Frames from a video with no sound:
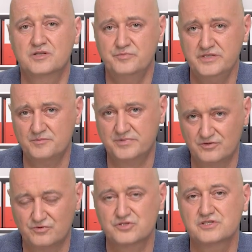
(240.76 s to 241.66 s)
либидо,
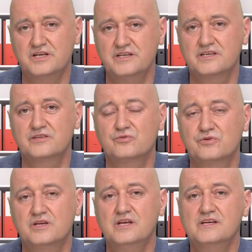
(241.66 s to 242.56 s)
полового желания,
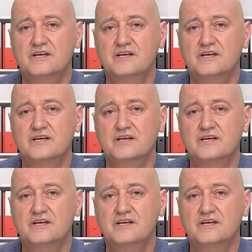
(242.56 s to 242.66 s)
но и